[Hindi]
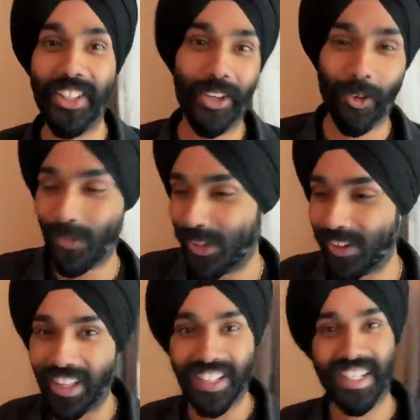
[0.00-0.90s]
दी है वो वीडियो
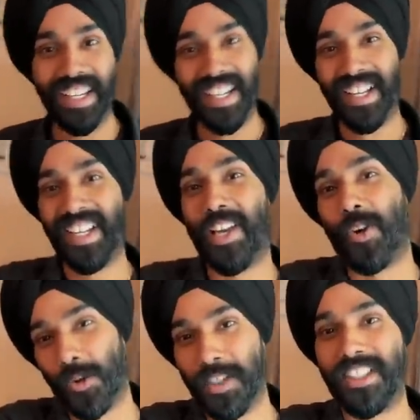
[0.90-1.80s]
डाल के एक
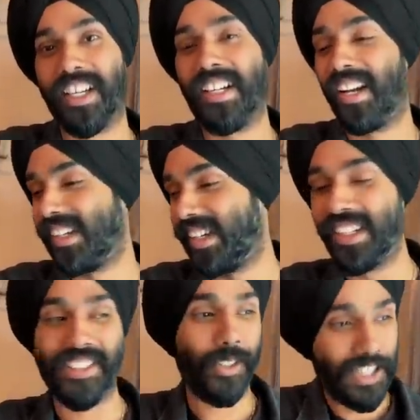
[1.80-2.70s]
और मस्टैंग आ गई है
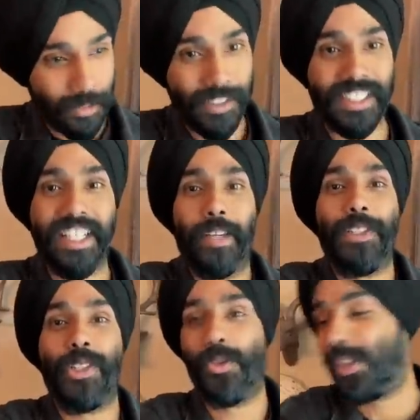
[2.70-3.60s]
नीचे इसी मस्टैंग के
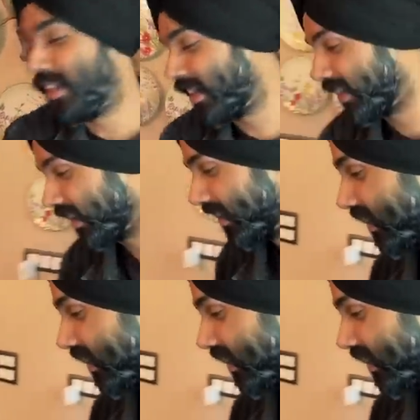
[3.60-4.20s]
पीछे दूसरी खड़ी है